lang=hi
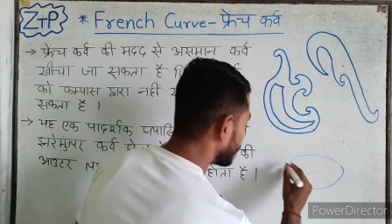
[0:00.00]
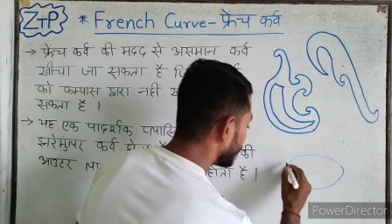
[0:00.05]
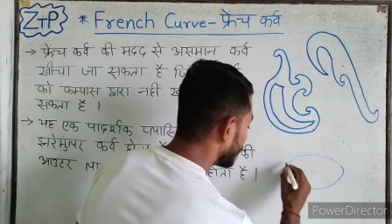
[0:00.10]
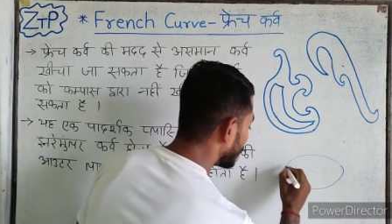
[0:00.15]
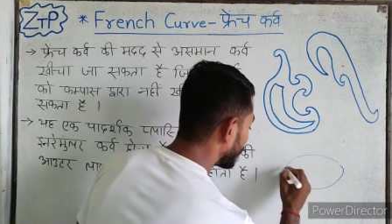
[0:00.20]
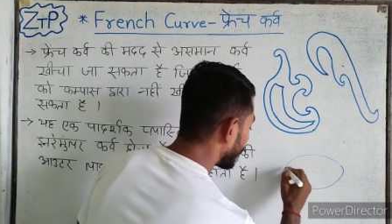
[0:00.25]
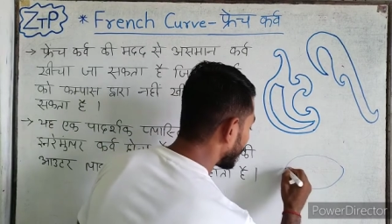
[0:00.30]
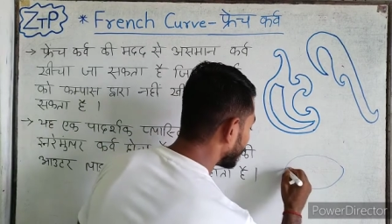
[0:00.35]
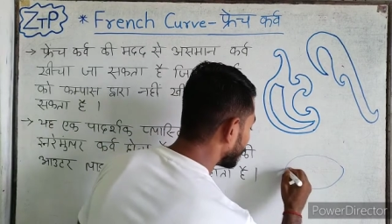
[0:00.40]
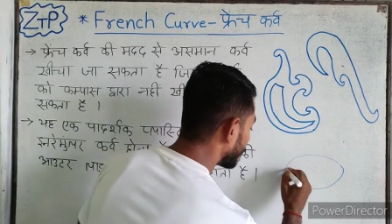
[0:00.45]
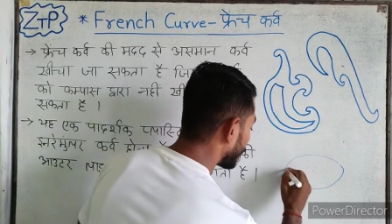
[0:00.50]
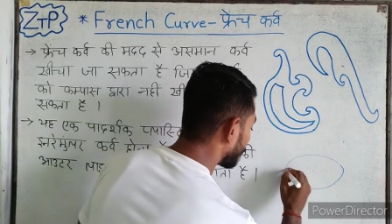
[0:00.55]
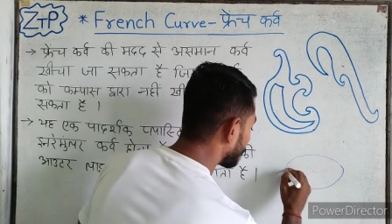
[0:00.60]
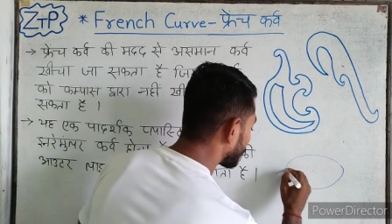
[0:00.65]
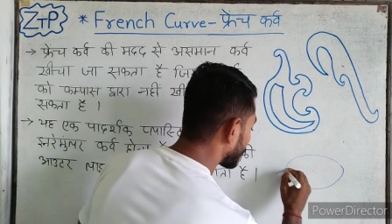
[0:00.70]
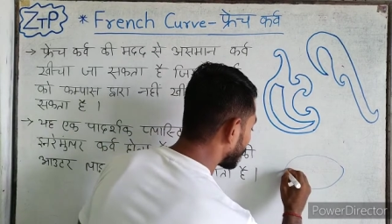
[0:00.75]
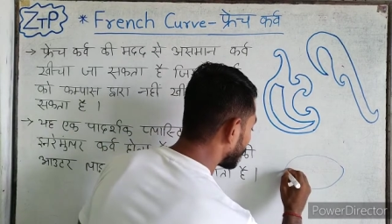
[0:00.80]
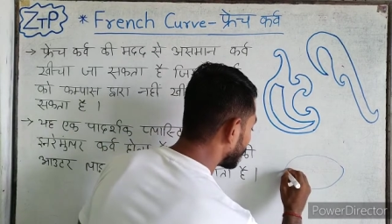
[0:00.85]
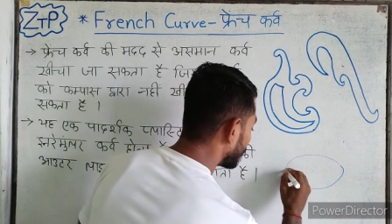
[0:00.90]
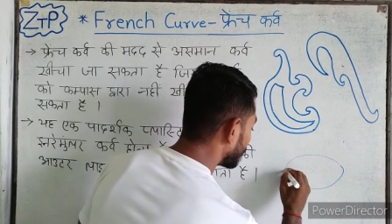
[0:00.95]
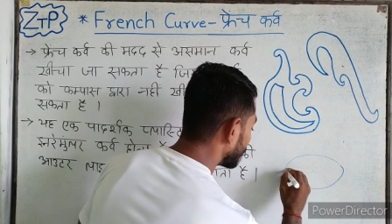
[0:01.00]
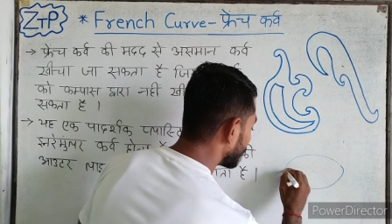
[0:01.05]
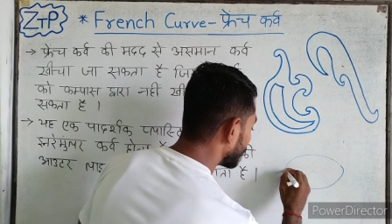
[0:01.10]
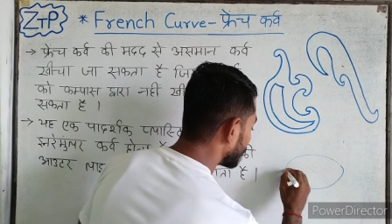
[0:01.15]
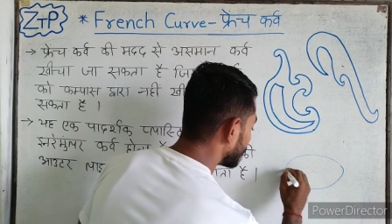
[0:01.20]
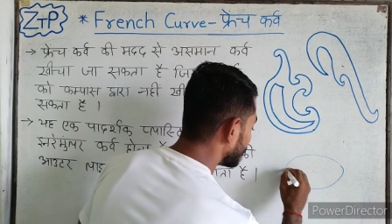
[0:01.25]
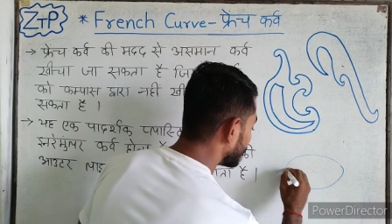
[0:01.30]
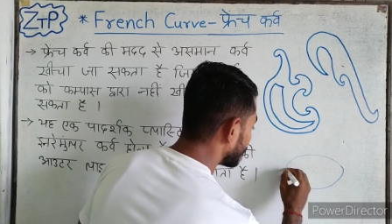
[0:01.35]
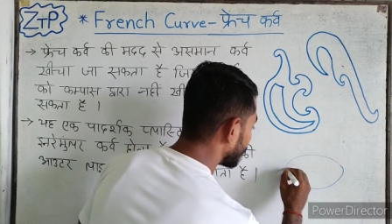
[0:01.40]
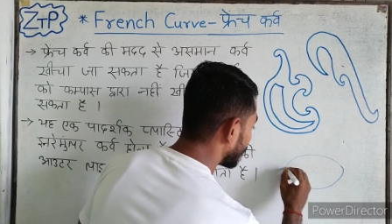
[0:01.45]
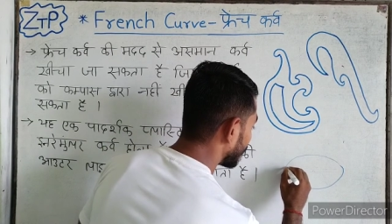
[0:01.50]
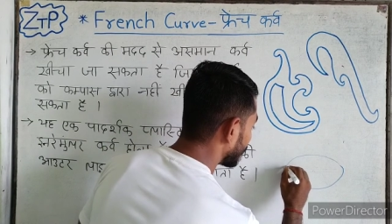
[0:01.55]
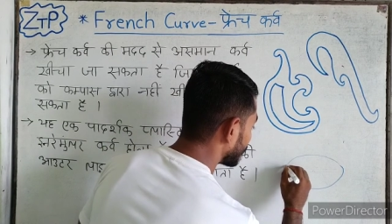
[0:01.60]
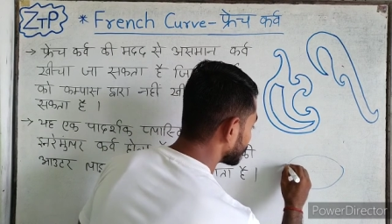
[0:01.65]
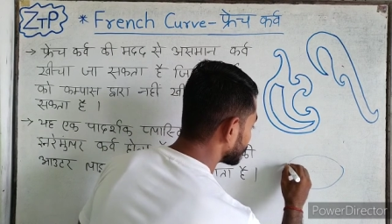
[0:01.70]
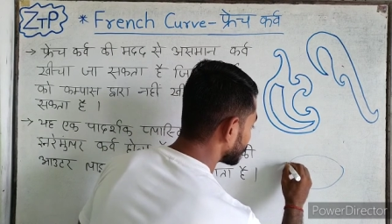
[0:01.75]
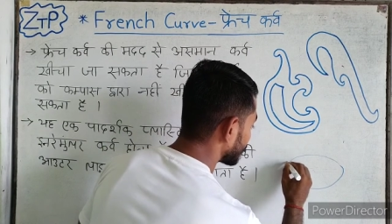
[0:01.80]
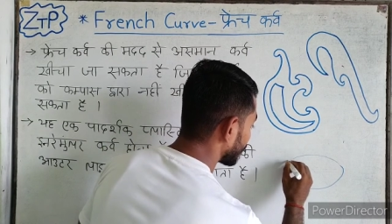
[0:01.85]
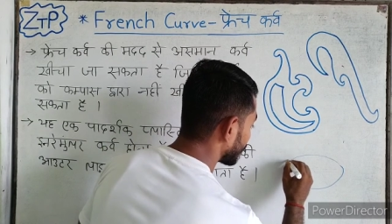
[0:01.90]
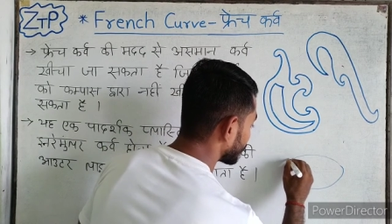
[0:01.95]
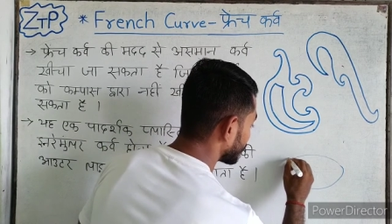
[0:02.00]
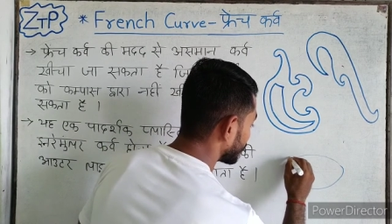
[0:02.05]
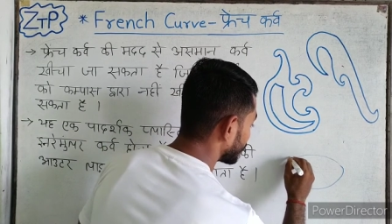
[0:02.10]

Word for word: ये लाइन आपका यहां से